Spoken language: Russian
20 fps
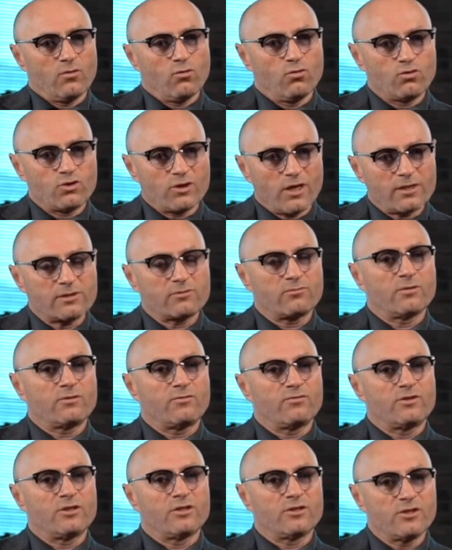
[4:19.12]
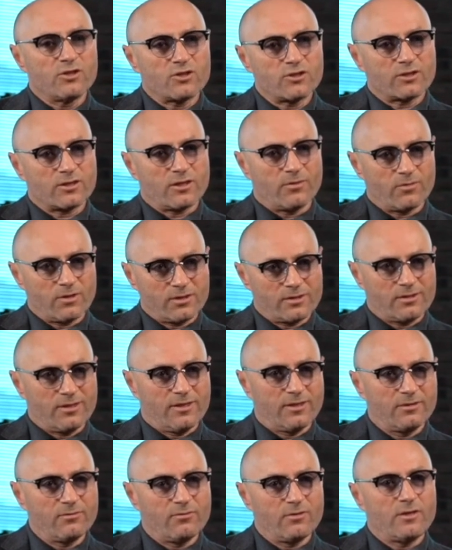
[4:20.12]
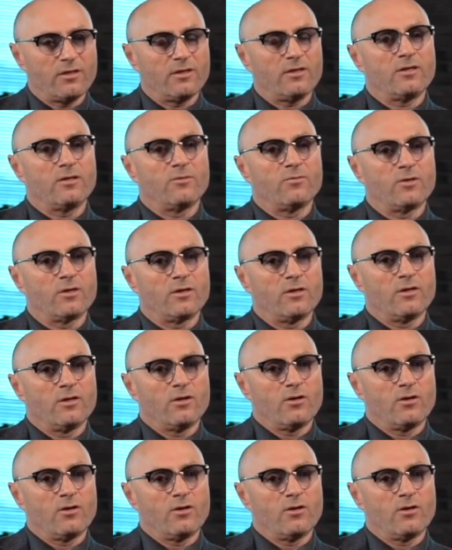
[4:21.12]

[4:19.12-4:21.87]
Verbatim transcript: участвовать в техническом расследовании, и мы